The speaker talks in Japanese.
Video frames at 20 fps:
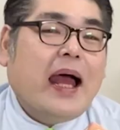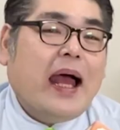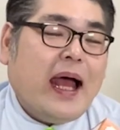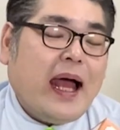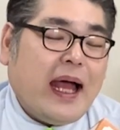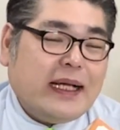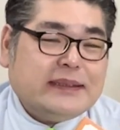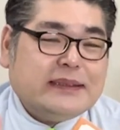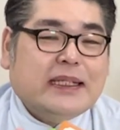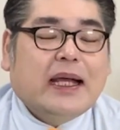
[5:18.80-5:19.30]

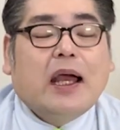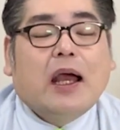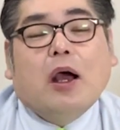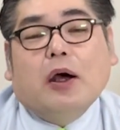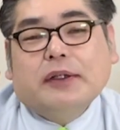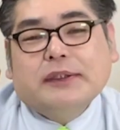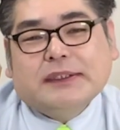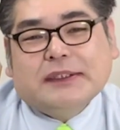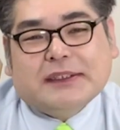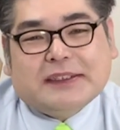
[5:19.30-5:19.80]
はい、
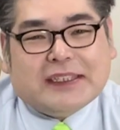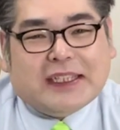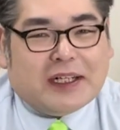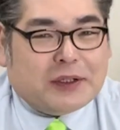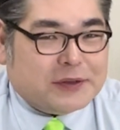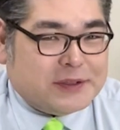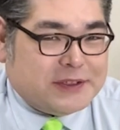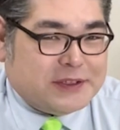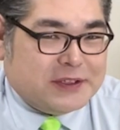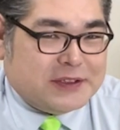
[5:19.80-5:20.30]
本日は
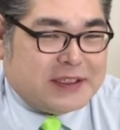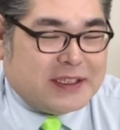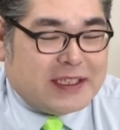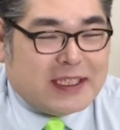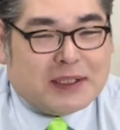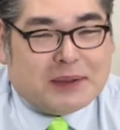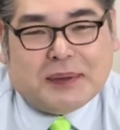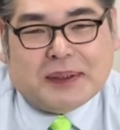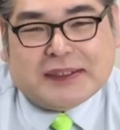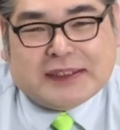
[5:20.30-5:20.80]
ご視聴いた
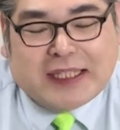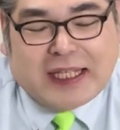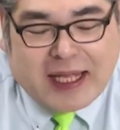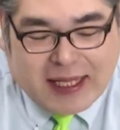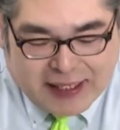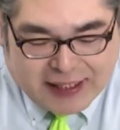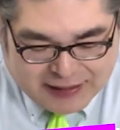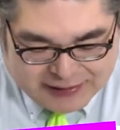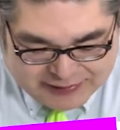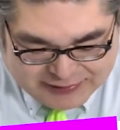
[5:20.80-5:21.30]
だきまし
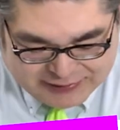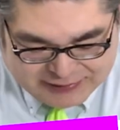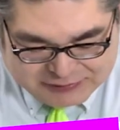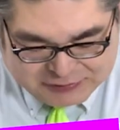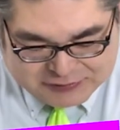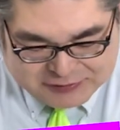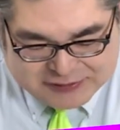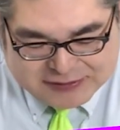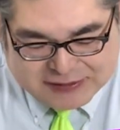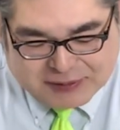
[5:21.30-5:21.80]
てありが
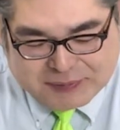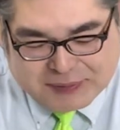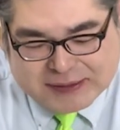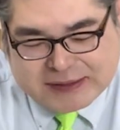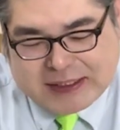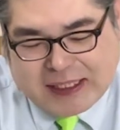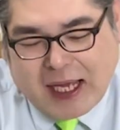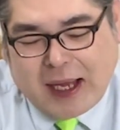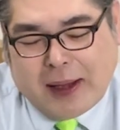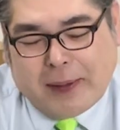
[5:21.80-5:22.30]
とうございま
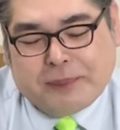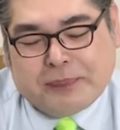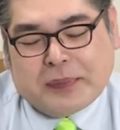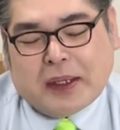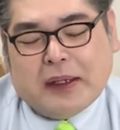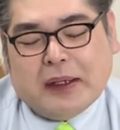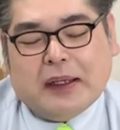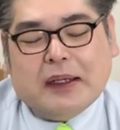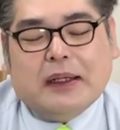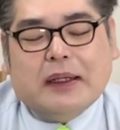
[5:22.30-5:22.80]
した。
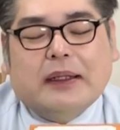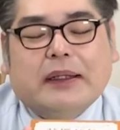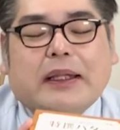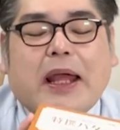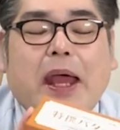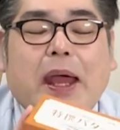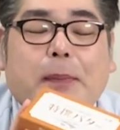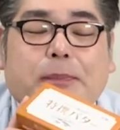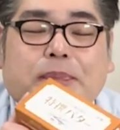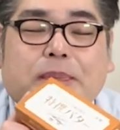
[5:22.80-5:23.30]

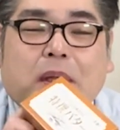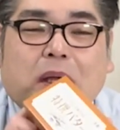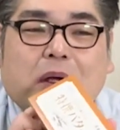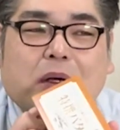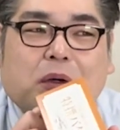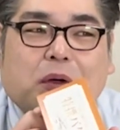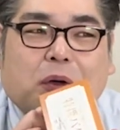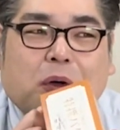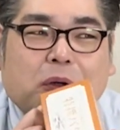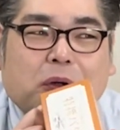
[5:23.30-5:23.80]
ね、
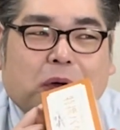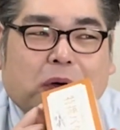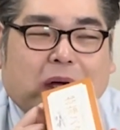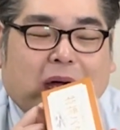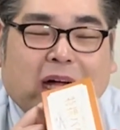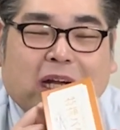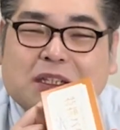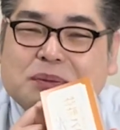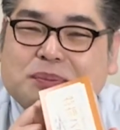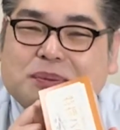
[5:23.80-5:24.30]
この
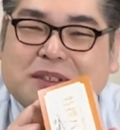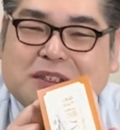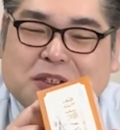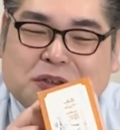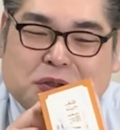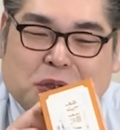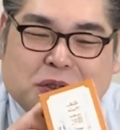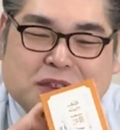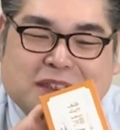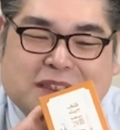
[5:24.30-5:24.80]
カルピスの
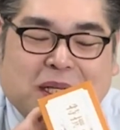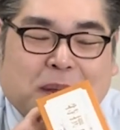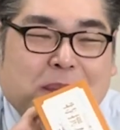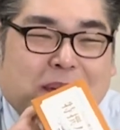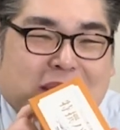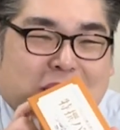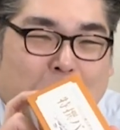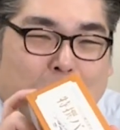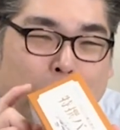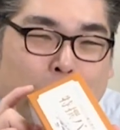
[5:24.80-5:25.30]
特選
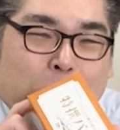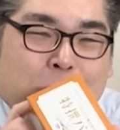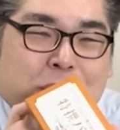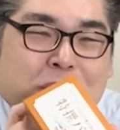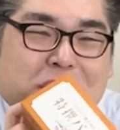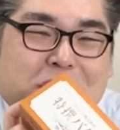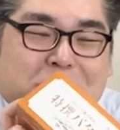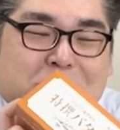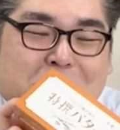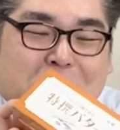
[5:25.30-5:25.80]
またほん
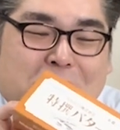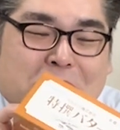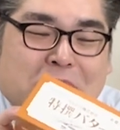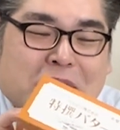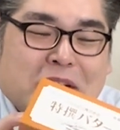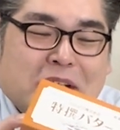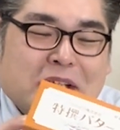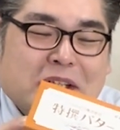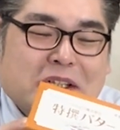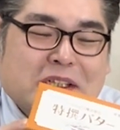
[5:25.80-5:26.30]
と
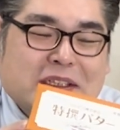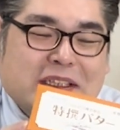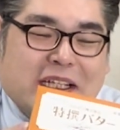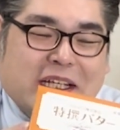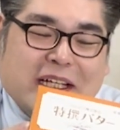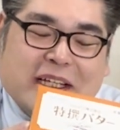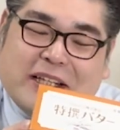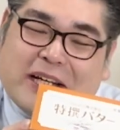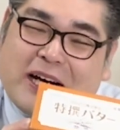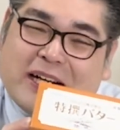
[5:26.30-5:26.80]

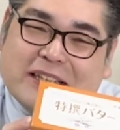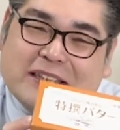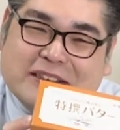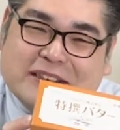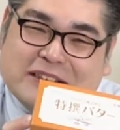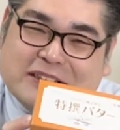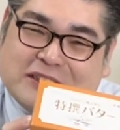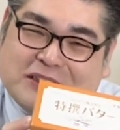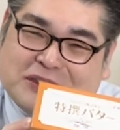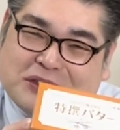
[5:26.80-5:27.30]
値段
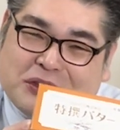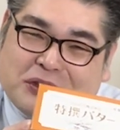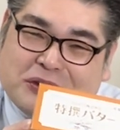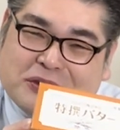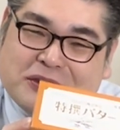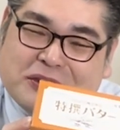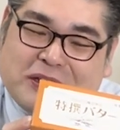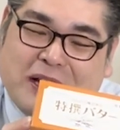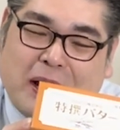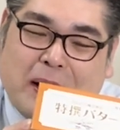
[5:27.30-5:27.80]
以
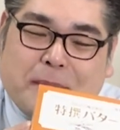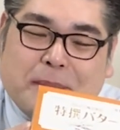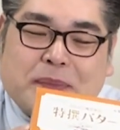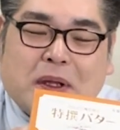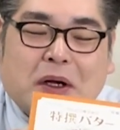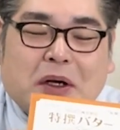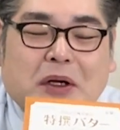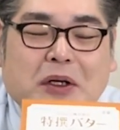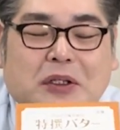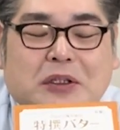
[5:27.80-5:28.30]
上のね、
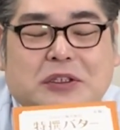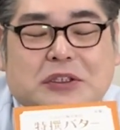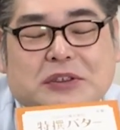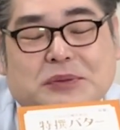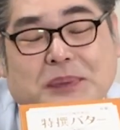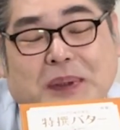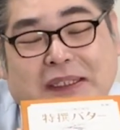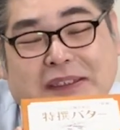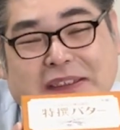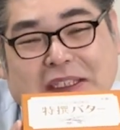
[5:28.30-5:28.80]
う
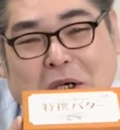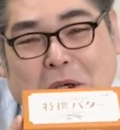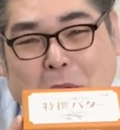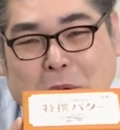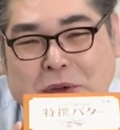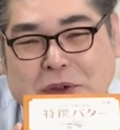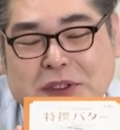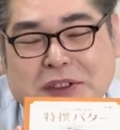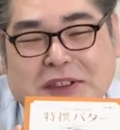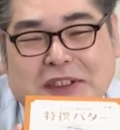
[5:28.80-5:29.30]
まさ、
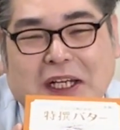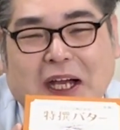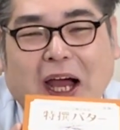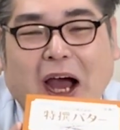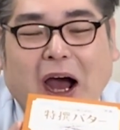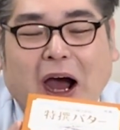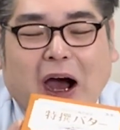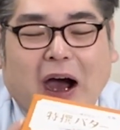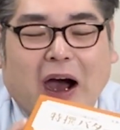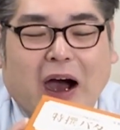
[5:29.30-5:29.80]
美味しさ
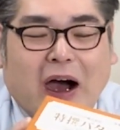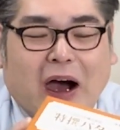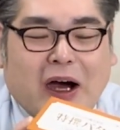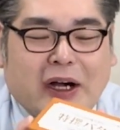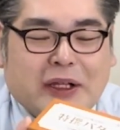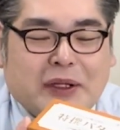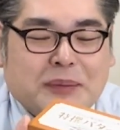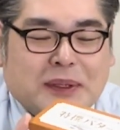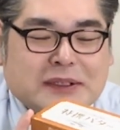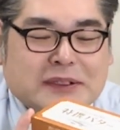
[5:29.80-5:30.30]
があ
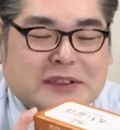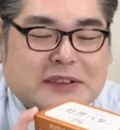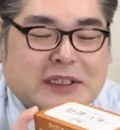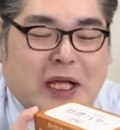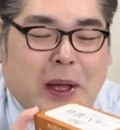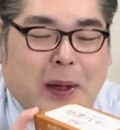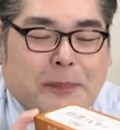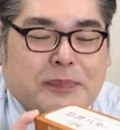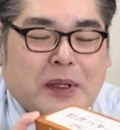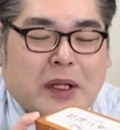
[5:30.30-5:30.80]
ります
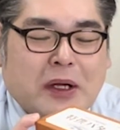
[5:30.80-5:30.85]
ね。